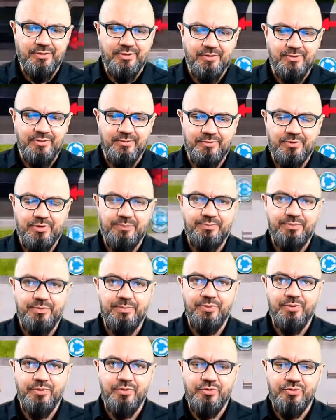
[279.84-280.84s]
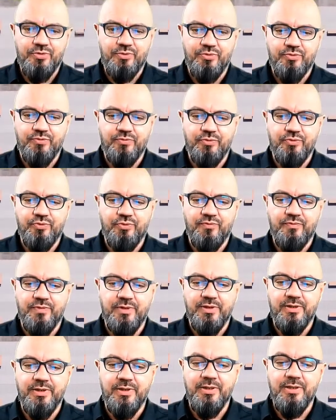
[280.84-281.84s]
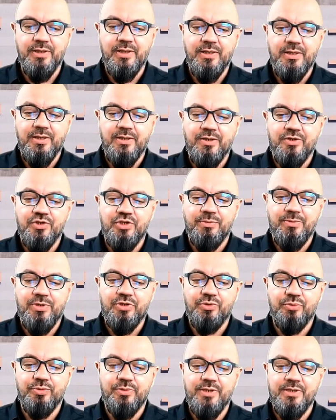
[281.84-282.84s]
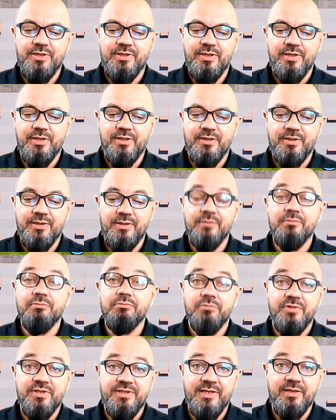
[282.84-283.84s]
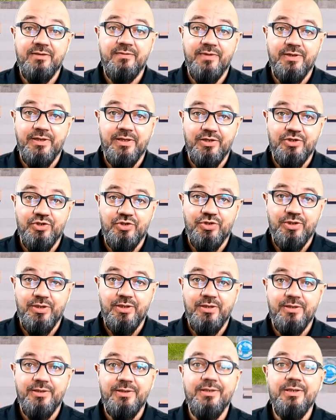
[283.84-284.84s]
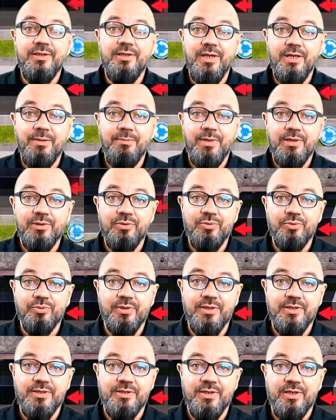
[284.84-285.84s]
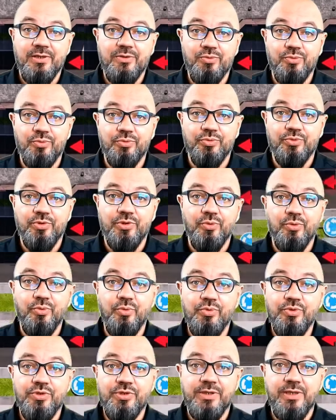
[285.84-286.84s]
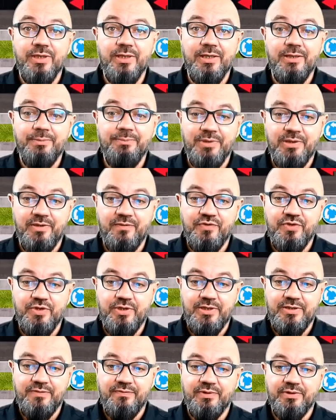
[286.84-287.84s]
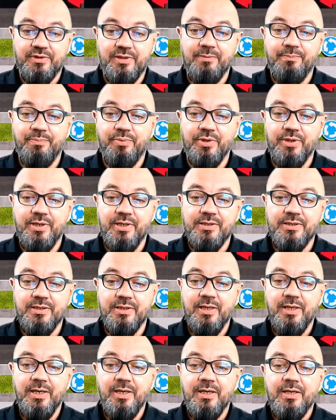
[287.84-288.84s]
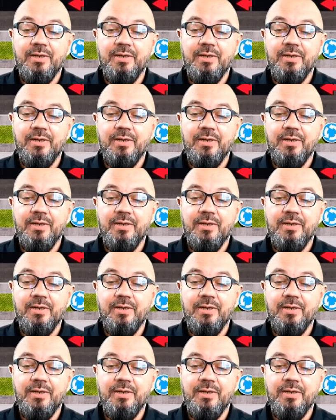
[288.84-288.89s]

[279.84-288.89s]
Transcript: to? No po prostu zwróć uwagę, że masz tutaj znak C12, nie ma tutaj znaku, który ustala pierwszeństwo. Ten pojazd